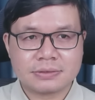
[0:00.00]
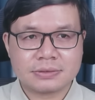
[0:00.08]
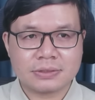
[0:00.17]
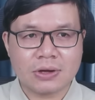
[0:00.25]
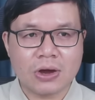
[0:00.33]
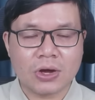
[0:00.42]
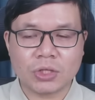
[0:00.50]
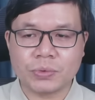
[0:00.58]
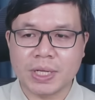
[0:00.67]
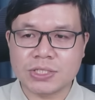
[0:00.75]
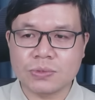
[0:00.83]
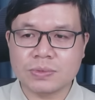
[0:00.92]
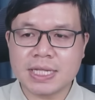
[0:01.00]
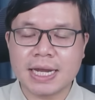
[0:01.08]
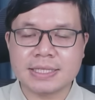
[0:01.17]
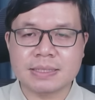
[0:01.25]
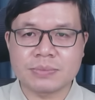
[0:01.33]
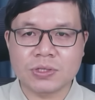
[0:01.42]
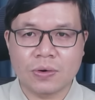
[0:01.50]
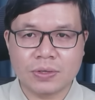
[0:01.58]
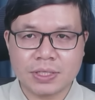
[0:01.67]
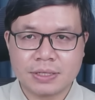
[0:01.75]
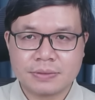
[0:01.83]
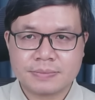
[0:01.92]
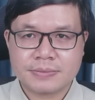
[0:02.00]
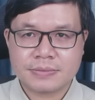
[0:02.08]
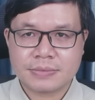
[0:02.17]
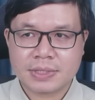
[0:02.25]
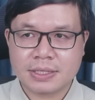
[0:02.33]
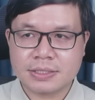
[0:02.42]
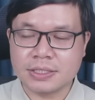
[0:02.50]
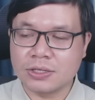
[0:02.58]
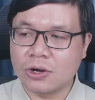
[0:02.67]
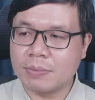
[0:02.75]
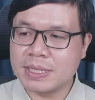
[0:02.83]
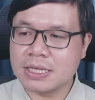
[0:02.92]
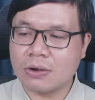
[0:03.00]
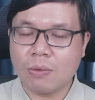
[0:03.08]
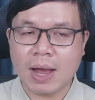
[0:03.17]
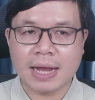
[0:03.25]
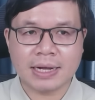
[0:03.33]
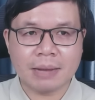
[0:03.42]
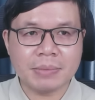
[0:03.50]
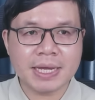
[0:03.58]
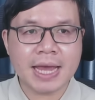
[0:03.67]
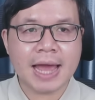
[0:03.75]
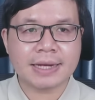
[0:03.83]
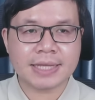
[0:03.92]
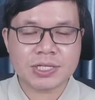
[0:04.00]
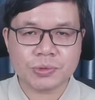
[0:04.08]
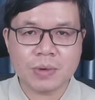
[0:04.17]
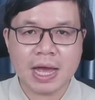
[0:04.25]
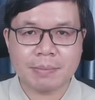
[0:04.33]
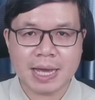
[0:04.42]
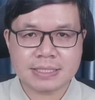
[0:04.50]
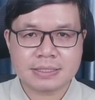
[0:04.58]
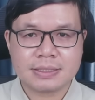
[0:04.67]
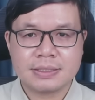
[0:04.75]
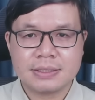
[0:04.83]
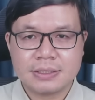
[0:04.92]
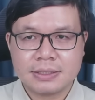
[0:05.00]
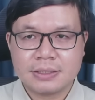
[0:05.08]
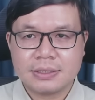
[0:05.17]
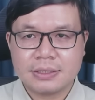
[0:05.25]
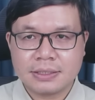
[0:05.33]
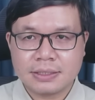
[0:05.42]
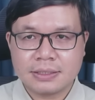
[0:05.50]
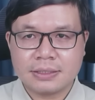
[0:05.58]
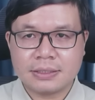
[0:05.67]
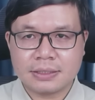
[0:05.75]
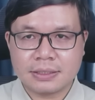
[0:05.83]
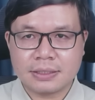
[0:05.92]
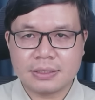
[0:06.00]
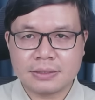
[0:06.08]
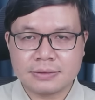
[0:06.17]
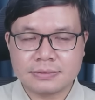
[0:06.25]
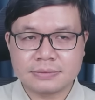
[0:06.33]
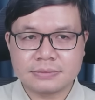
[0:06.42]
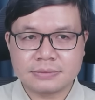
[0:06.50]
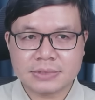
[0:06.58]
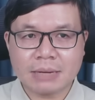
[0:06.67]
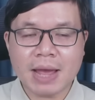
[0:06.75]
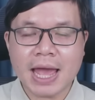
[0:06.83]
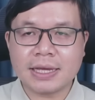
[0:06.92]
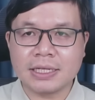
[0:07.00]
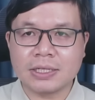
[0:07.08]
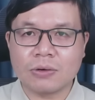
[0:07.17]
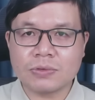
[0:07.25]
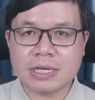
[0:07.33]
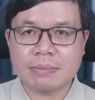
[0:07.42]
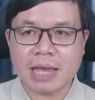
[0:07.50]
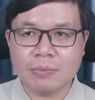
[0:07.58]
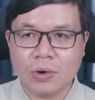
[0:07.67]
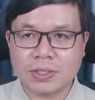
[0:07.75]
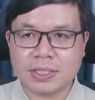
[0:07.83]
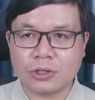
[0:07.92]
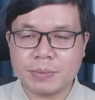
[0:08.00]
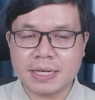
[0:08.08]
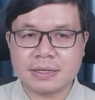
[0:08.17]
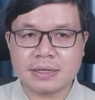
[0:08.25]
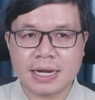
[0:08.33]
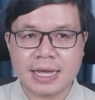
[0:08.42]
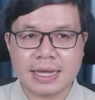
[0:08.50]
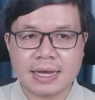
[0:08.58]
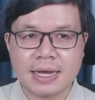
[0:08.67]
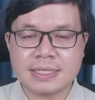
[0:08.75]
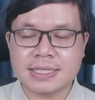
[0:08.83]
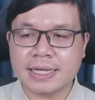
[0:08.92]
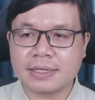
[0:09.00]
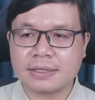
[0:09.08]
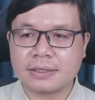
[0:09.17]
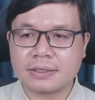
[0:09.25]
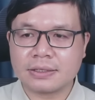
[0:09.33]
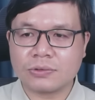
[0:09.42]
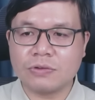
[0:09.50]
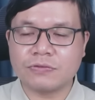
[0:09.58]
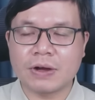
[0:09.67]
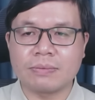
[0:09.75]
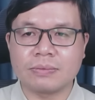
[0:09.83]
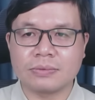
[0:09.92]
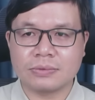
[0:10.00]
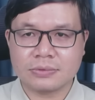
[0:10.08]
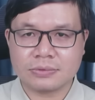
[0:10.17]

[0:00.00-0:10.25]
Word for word: Họ còn tuyển dụng rất là rầm rộ nữa. Trình độ bây giờ có khoảng 50.000 tay súng Hamas. Uh, năm 2021 thì tôi biết được là ngân sách quốc phòng